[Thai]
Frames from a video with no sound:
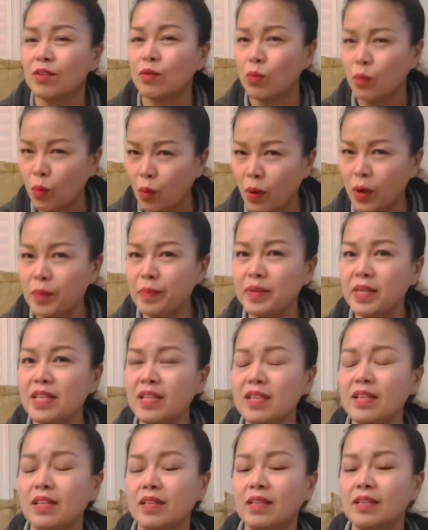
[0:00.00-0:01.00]
อุ้ยมี
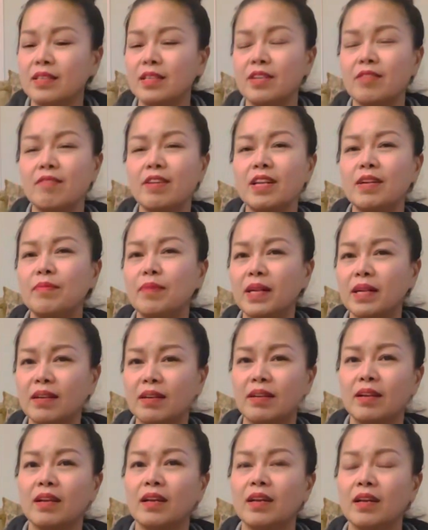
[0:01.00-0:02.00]
ชีวิตมัน
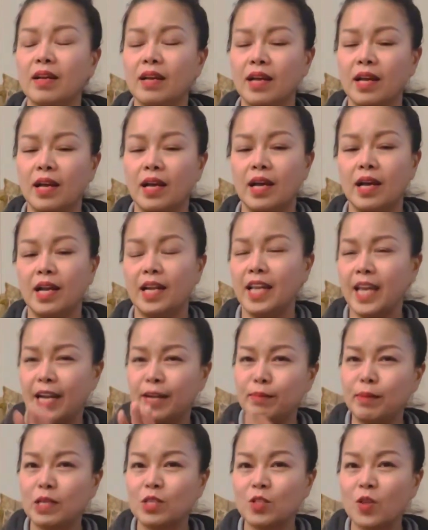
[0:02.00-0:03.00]
เหรียญ
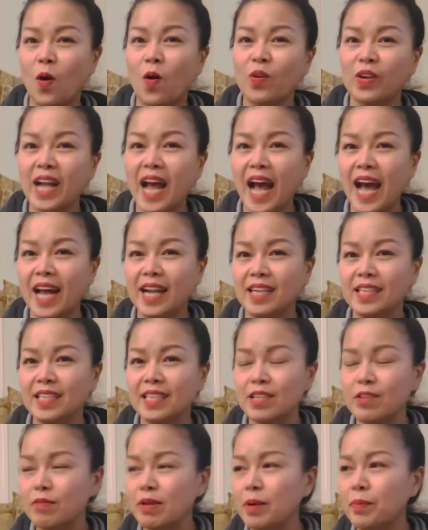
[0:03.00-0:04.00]
มันสองด้าน
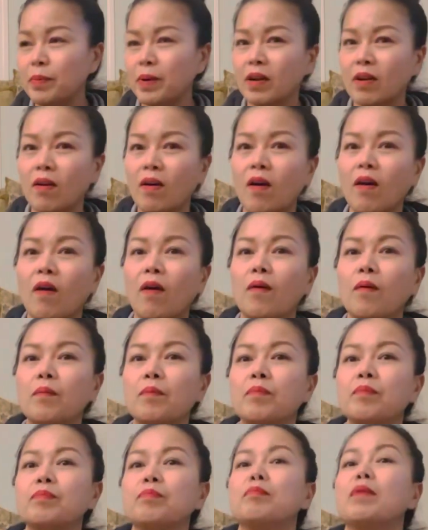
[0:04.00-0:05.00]
ชีวิตมันก็
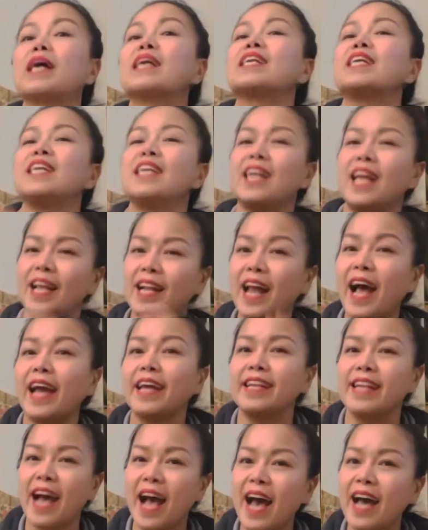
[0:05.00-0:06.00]
บางทีหลาย
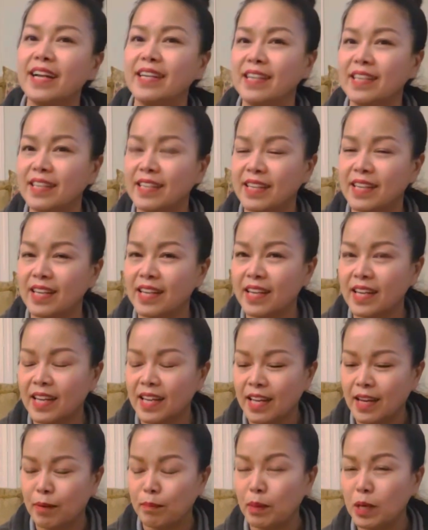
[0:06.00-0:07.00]
ๆ ด้าน
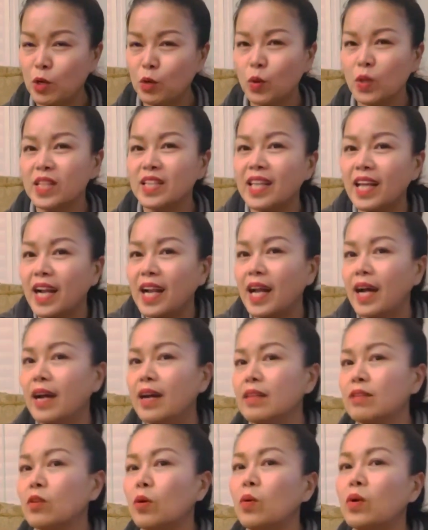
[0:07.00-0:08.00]
มนุษย์แต่ละ
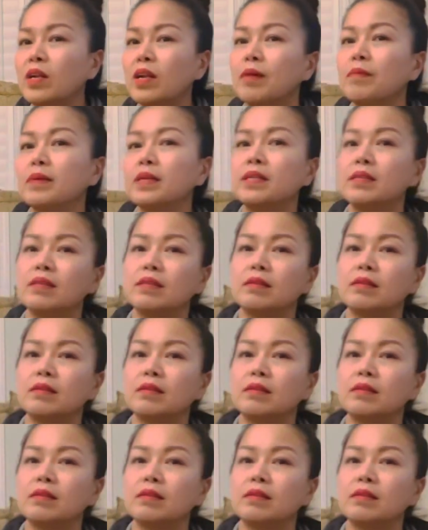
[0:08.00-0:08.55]
ตนนะมัน